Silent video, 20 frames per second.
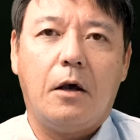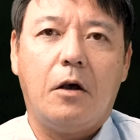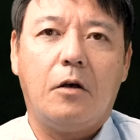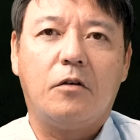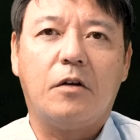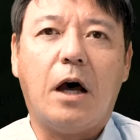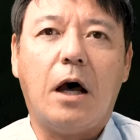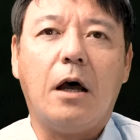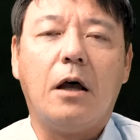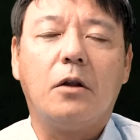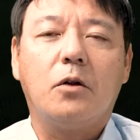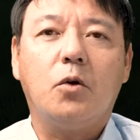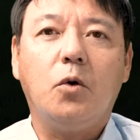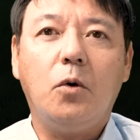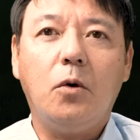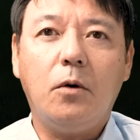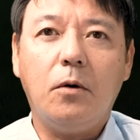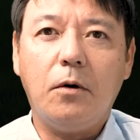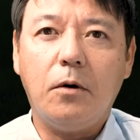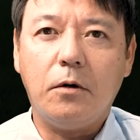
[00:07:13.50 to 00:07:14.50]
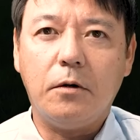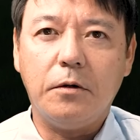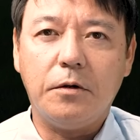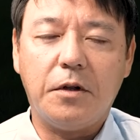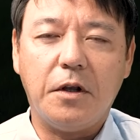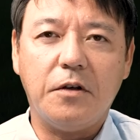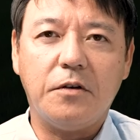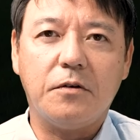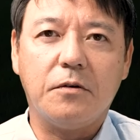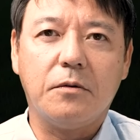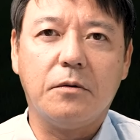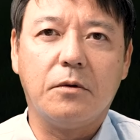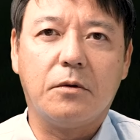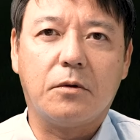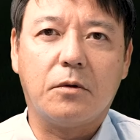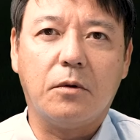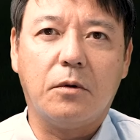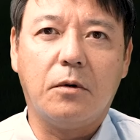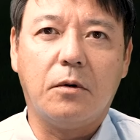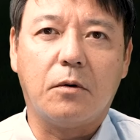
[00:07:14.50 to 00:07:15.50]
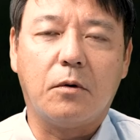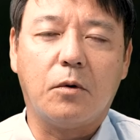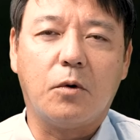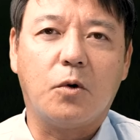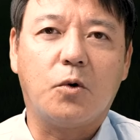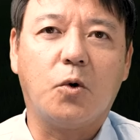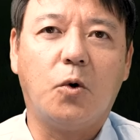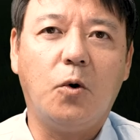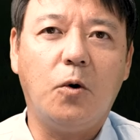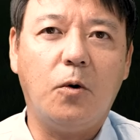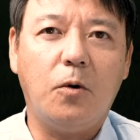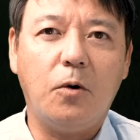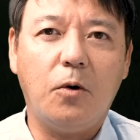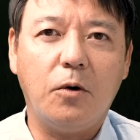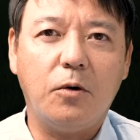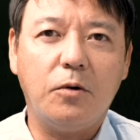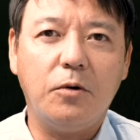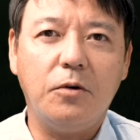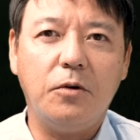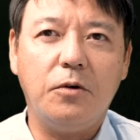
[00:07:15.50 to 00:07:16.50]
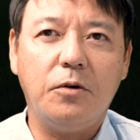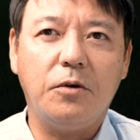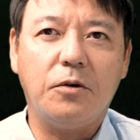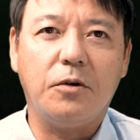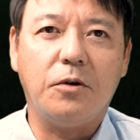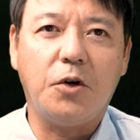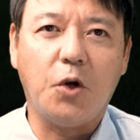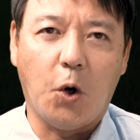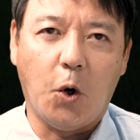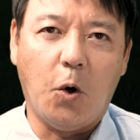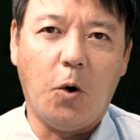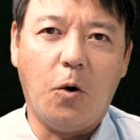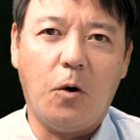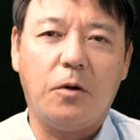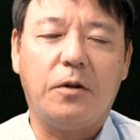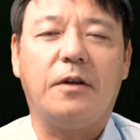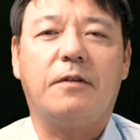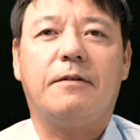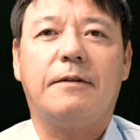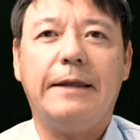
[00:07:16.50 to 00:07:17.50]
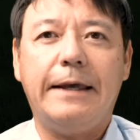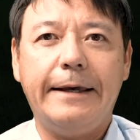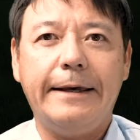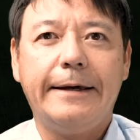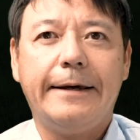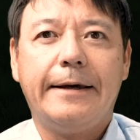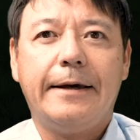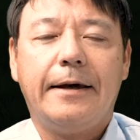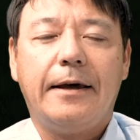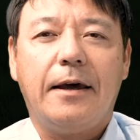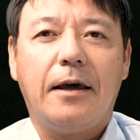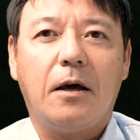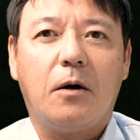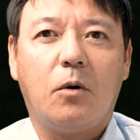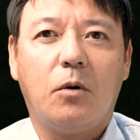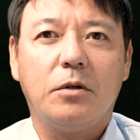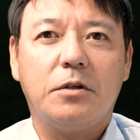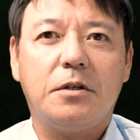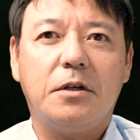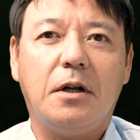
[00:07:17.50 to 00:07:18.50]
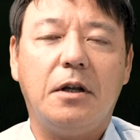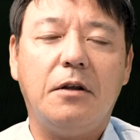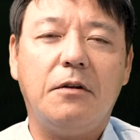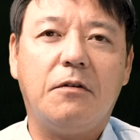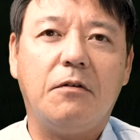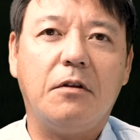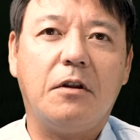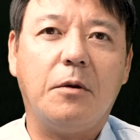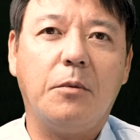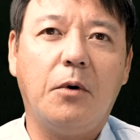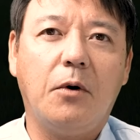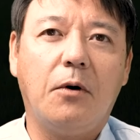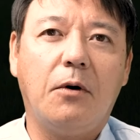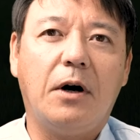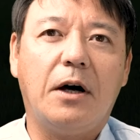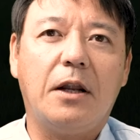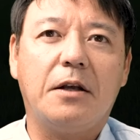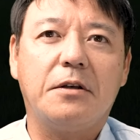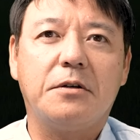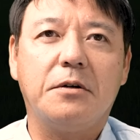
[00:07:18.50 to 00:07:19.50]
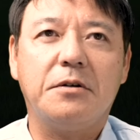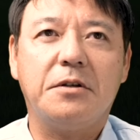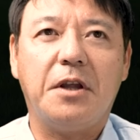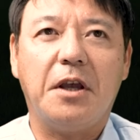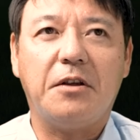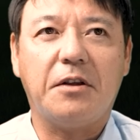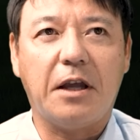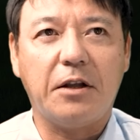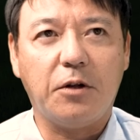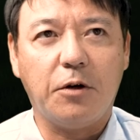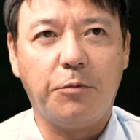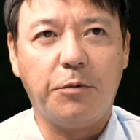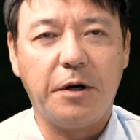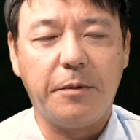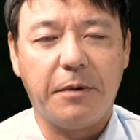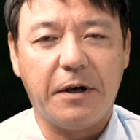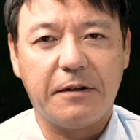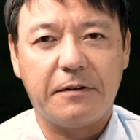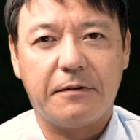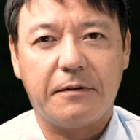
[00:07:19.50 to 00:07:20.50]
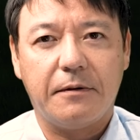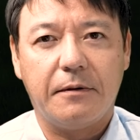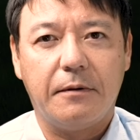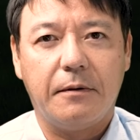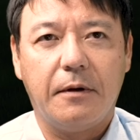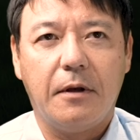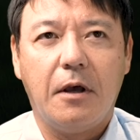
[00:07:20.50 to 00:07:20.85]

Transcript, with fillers: さあ、登録手順とこの登録料ですね。こちらについてもお話をしていきたいと思います。